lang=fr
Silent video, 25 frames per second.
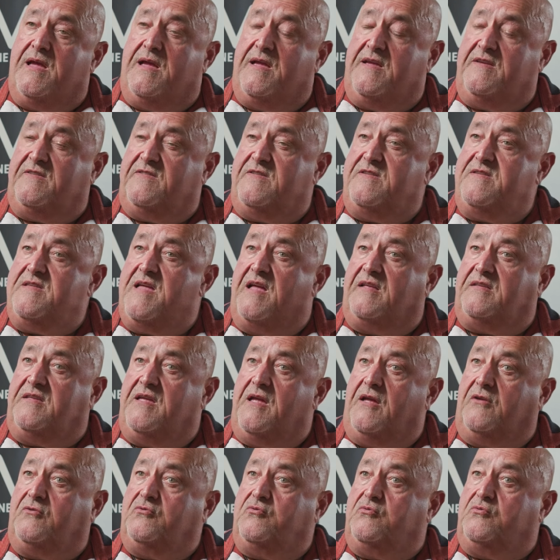est
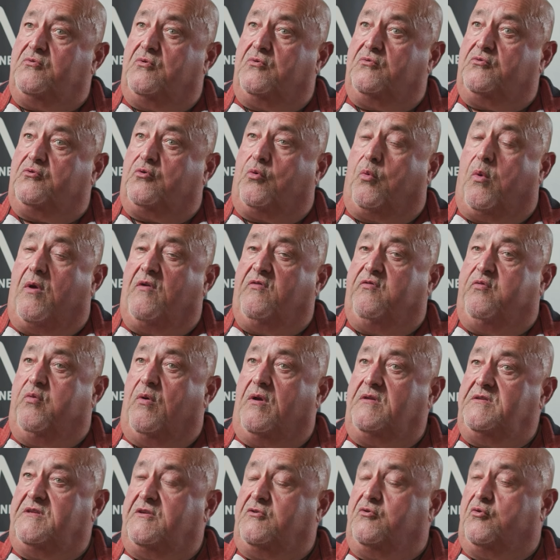signataire de trois
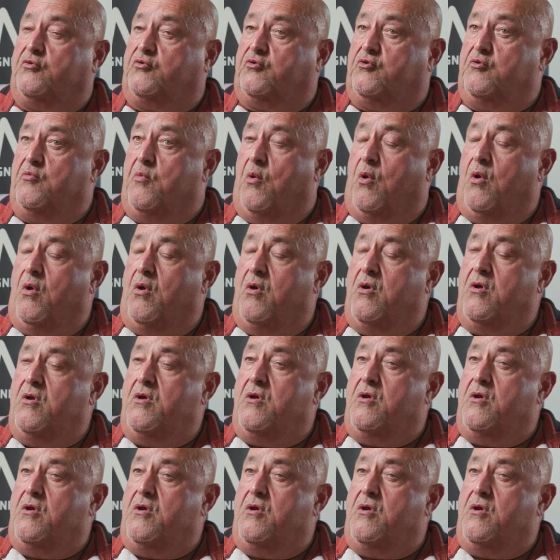fois des documents